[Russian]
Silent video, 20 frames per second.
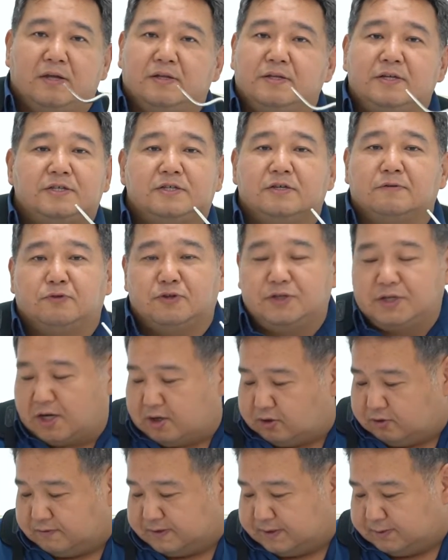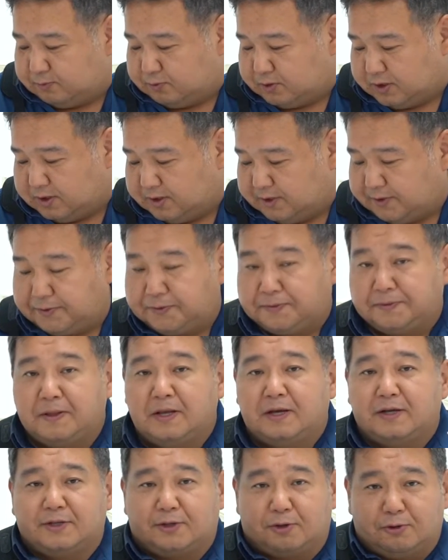Ничего, никакого звука.
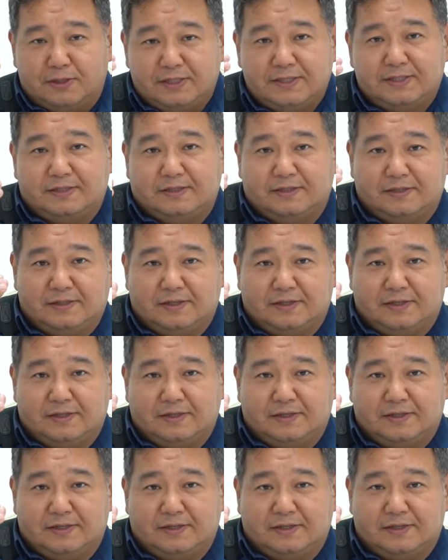Трость